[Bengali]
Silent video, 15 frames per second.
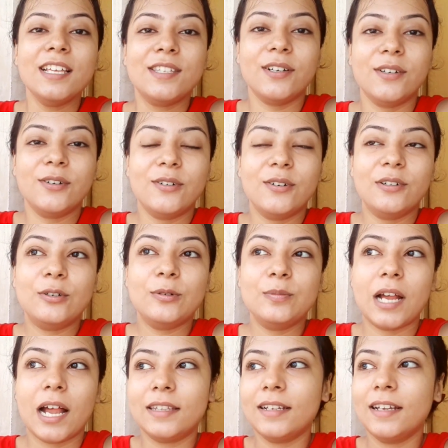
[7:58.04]
সো খুব
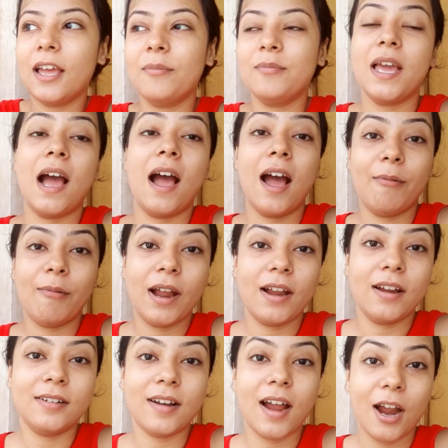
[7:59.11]
তাড়াতাড়ি আমি
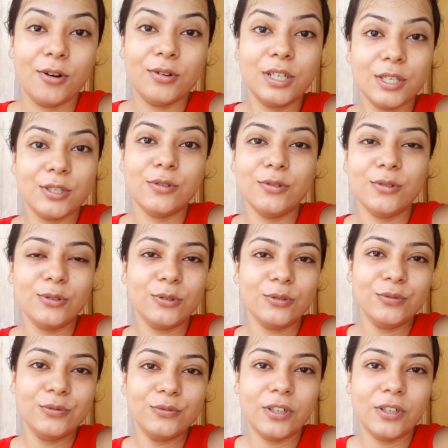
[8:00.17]
আবার আরও কিছু নতুন